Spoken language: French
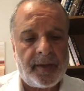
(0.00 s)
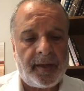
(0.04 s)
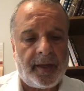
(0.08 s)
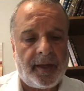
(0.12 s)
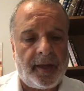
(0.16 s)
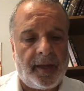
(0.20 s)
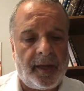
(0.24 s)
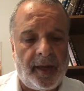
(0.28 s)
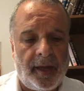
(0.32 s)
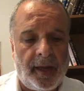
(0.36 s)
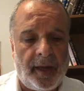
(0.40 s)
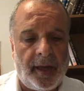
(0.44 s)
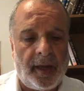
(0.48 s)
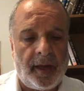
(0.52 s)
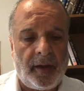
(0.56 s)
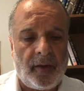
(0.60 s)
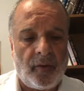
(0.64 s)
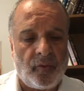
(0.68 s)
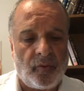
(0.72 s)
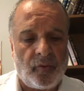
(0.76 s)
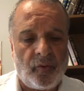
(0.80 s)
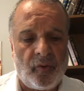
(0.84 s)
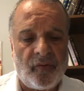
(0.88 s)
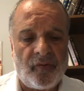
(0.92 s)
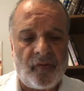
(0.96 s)
Et
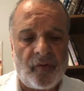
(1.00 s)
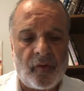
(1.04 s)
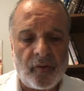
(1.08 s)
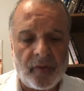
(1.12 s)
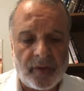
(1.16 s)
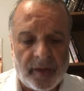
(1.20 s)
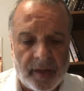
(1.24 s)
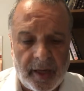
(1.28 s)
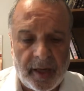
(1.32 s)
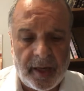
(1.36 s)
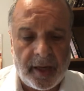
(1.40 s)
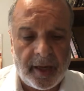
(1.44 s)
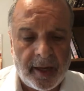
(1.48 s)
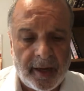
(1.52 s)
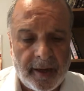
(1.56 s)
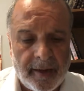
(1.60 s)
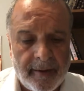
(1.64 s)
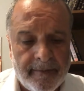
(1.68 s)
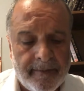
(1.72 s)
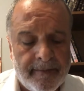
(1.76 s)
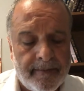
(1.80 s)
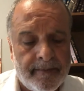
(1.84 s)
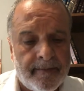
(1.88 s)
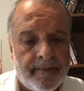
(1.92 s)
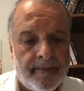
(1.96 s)
devant qui
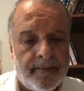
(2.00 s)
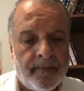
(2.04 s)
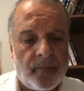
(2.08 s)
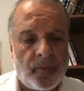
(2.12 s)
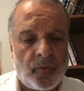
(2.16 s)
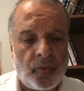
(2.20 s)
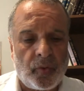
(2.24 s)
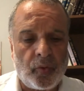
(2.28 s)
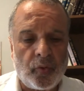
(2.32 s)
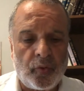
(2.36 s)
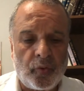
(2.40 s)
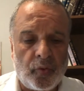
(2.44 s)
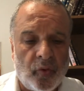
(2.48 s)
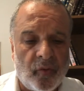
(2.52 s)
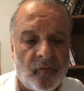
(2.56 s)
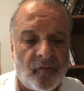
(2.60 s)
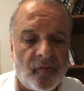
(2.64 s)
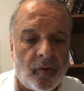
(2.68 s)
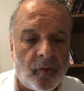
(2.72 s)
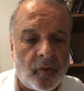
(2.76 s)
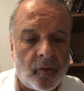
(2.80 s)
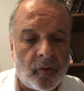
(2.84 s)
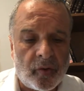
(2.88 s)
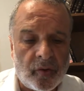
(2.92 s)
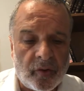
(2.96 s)
nous
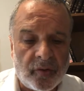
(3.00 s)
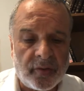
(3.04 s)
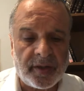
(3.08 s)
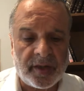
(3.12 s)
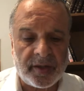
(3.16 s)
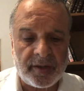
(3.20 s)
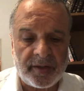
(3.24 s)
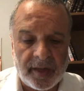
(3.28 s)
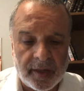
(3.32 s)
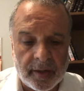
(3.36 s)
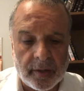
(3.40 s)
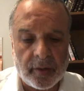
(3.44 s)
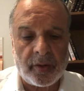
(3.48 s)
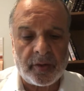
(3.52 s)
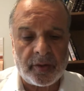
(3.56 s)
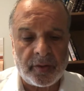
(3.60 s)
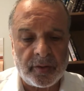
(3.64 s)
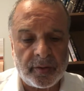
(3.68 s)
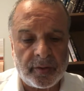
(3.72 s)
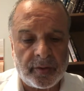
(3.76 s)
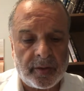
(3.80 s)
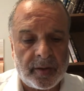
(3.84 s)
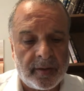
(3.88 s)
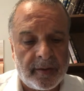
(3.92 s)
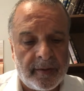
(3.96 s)
devons rendre des
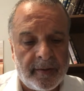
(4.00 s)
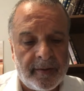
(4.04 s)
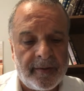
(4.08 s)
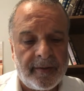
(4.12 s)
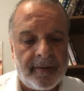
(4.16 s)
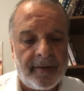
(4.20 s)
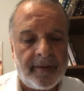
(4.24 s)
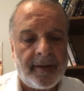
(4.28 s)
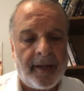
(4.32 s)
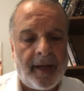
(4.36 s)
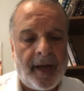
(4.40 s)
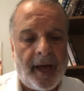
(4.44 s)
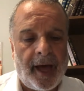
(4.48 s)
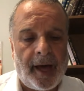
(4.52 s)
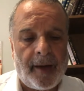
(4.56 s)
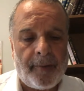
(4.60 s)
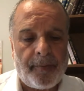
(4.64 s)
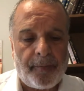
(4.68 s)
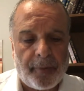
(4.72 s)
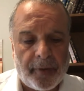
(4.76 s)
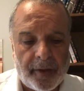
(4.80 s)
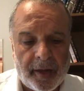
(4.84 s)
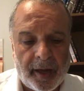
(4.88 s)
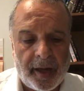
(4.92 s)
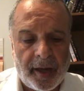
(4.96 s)
comptes
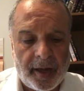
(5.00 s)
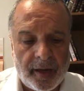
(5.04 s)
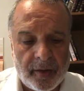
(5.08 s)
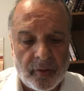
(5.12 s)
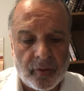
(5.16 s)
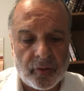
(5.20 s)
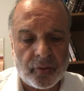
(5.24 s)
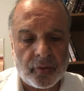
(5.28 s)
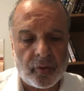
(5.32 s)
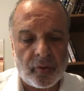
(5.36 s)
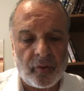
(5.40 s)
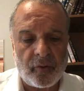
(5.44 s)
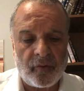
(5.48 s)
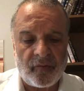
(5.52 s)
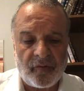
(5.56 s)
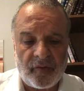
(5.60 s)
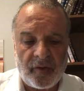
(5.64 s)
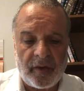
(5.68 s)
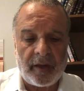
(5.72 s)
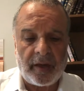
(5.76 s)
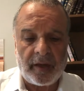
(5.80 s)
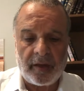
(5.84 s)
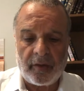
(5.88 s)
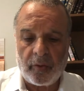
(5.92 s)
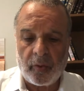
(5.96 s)
après notre
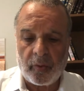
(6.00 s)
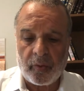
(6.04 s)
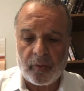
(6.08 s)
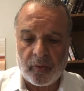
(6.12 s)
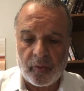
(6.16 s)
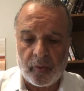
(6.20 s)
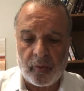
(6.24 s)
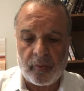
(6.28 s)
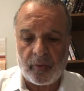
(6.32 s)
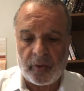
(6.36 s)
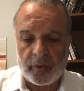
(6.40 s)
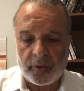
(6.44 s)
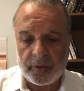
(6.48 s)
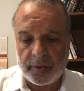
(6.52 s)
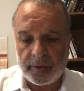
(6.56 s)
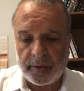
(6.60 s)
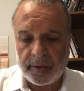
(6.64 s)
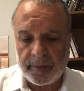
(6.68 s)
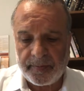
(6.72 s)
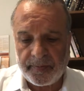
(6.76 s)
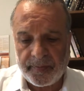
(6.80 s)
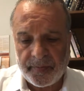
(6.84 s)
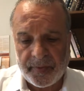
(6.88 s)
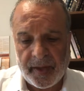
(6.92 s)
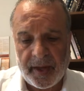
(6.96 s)
vie dans ce monde.
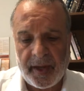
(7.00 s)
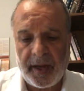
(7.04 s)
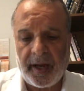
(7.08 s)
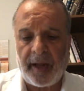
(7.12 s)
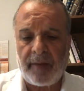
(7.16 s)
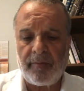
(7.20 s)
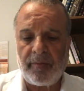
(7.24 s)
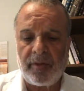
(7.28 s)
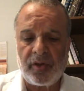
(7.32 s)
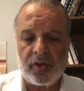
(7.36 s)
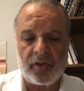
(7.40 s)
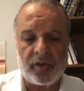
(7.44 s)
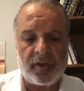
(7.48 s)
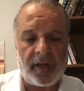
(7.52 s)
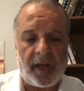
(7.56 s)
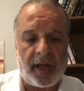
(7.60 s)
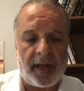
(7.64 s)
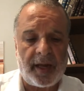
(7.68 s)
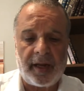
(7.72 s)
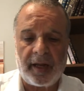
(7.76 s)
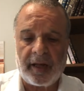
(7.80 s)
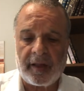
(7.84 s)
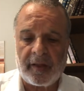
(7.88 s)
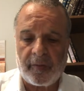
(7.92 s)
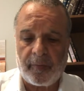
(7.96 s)
Et la Mishnah,
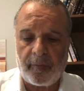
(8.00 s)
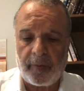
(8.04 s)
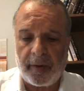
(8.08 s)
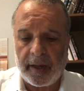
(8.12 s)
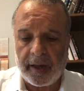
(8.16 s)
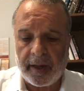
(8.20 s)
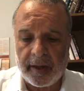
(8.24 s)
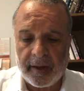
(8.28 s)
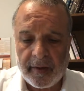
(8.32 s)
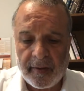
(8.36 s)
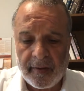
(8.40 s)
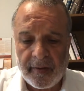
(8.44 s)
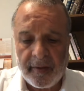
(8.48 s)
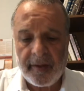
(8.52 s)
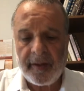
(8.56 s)
elle explique.